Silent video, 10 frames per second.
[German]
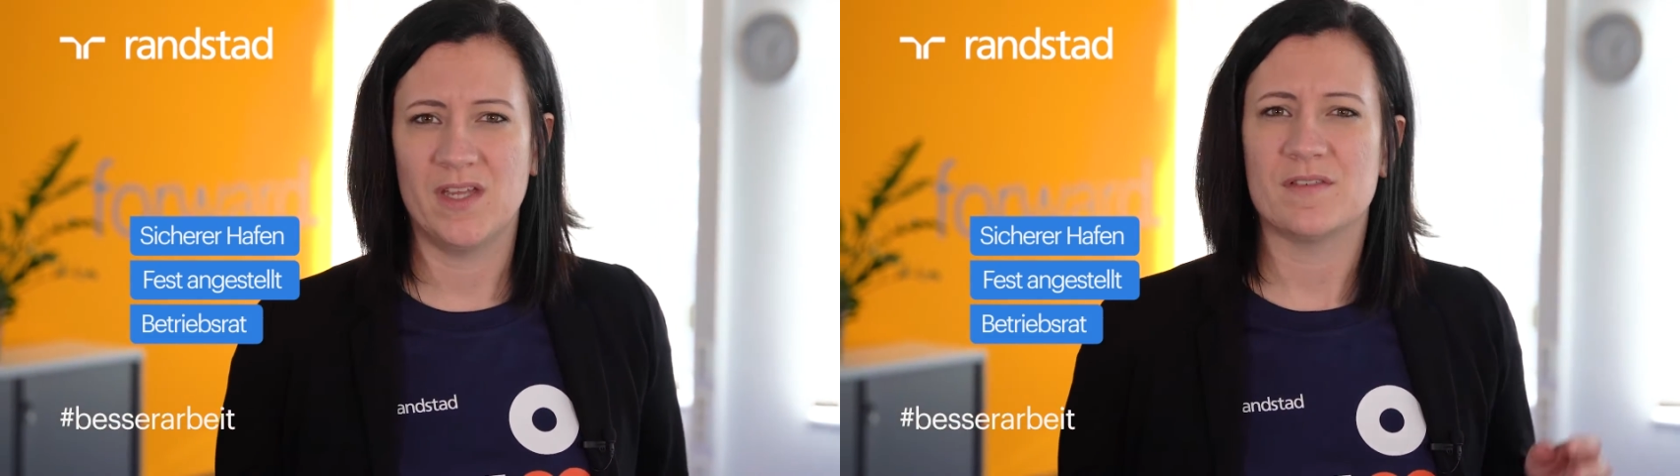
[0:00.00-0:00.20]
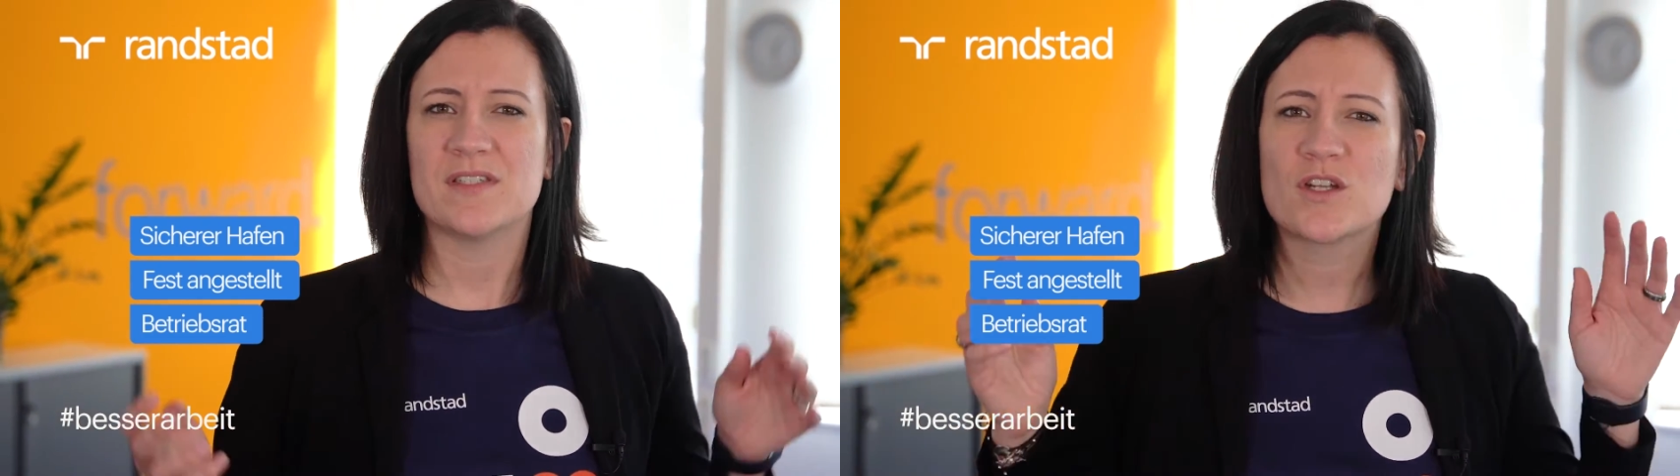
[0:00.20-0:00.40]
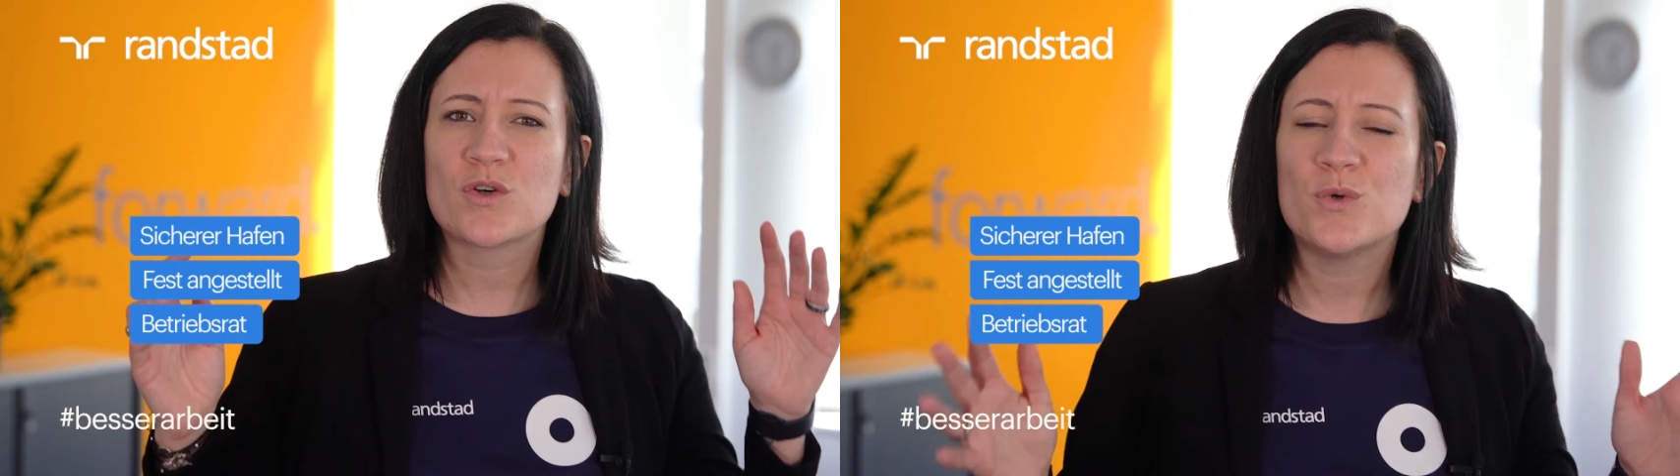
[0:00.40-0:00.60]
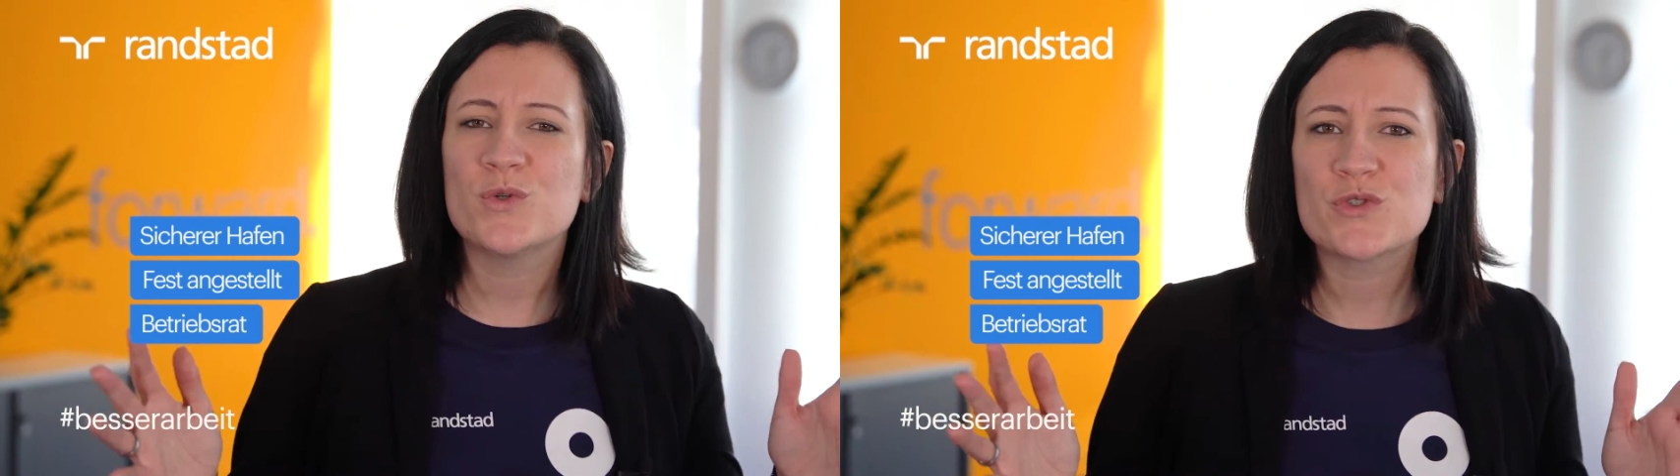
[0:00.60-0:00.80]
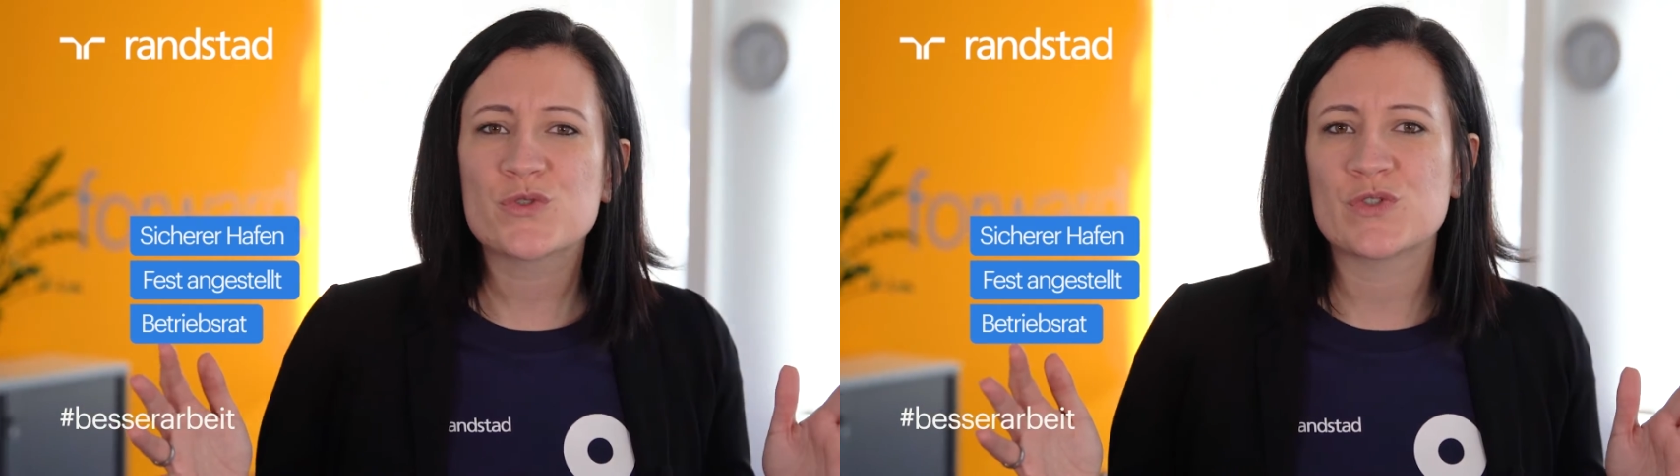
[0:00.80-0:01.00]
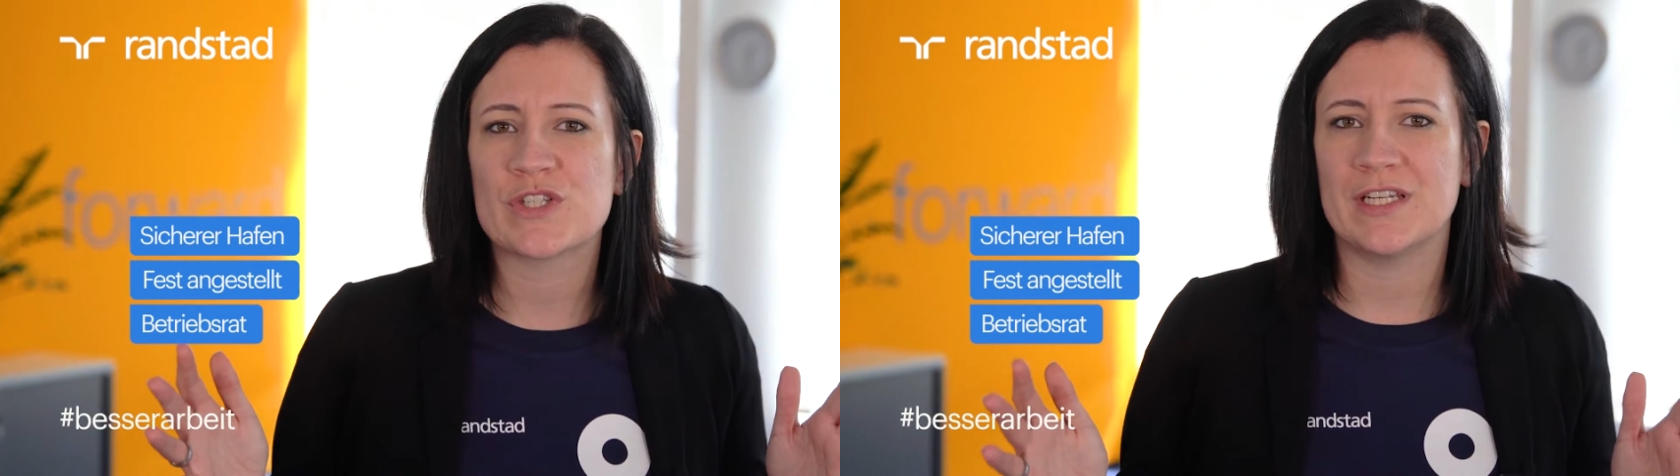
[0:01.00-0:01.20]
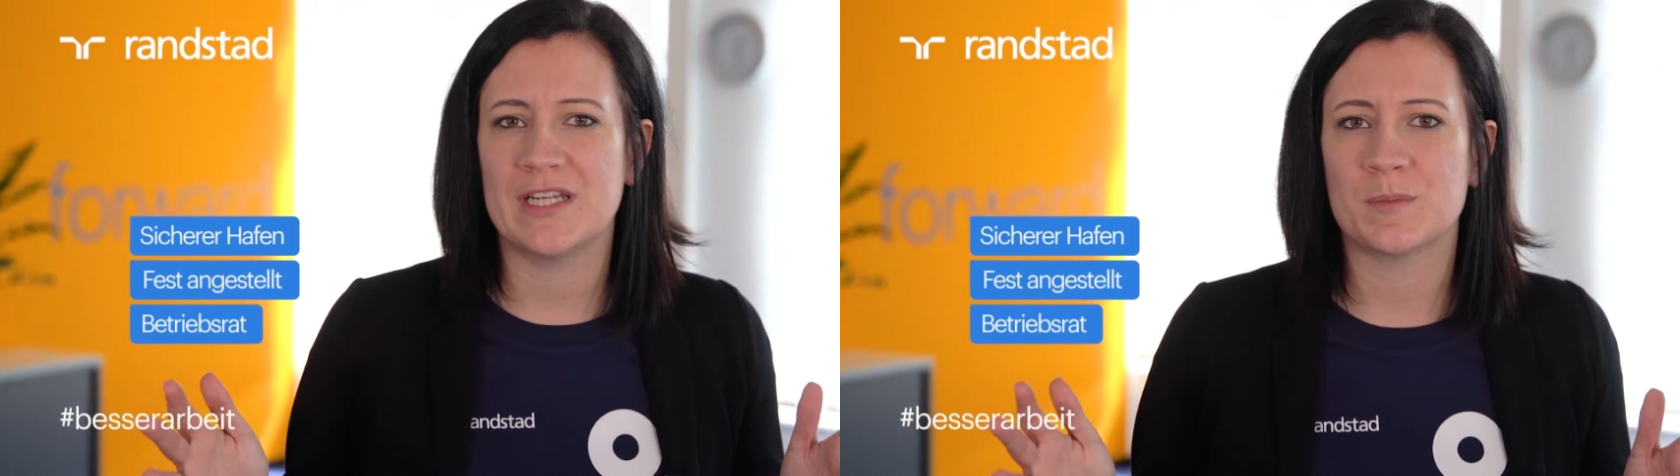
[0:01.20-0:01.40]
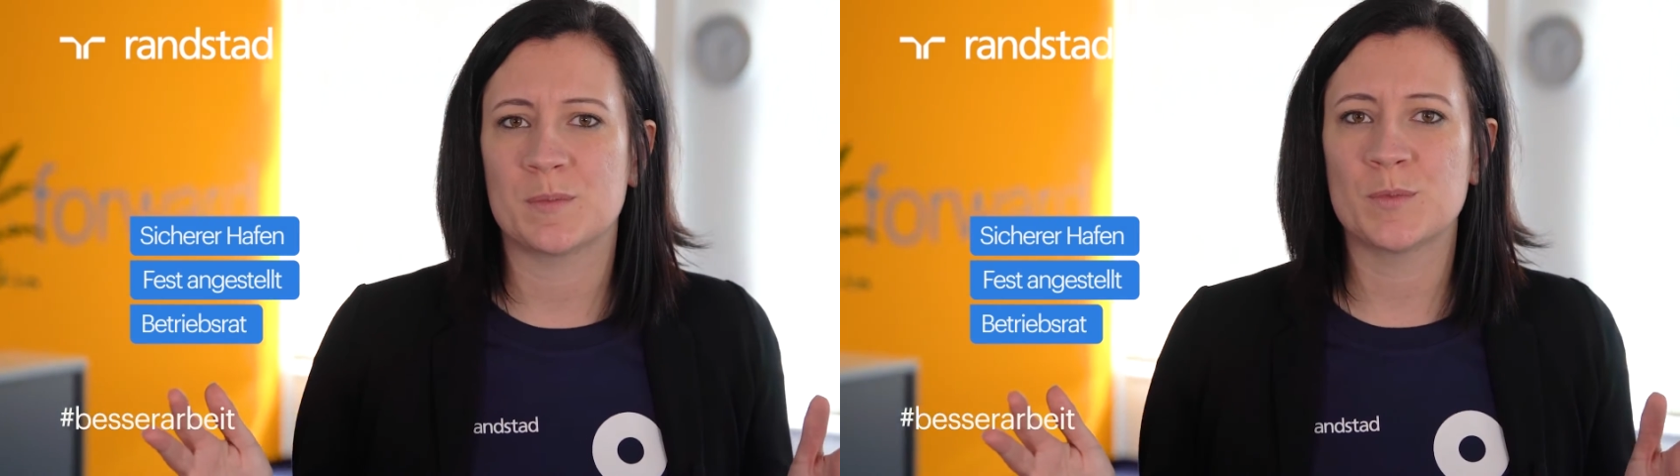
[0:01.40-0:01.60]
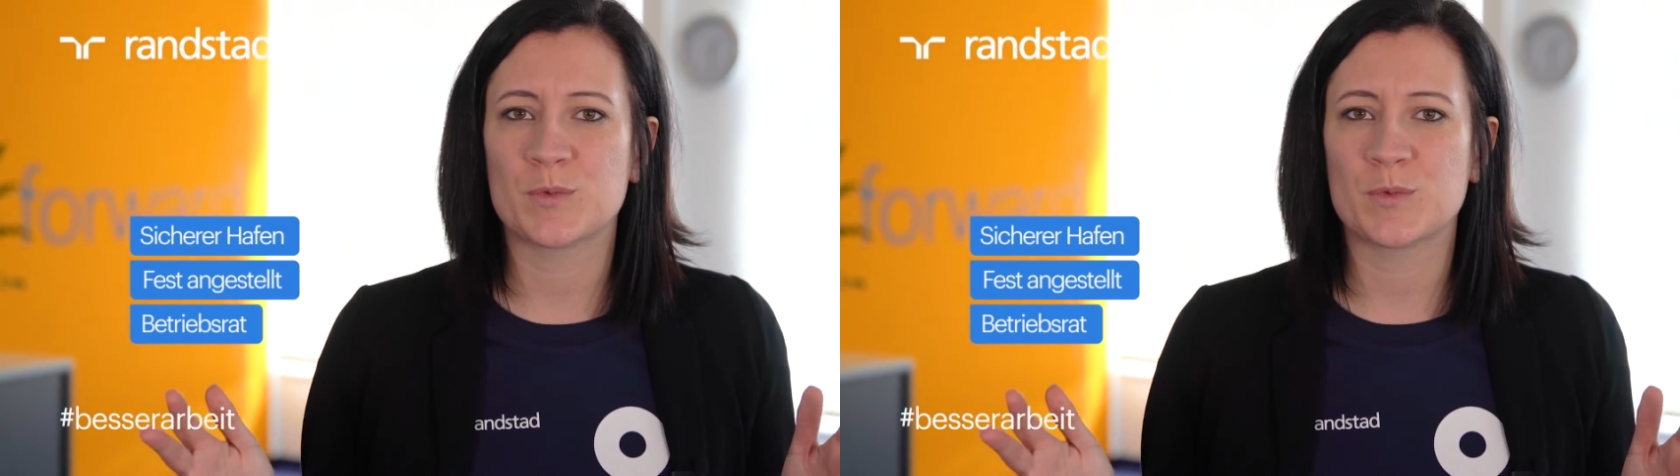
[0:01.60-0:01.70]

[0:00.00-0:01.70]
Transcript: Wir sind ein großes Unternehmen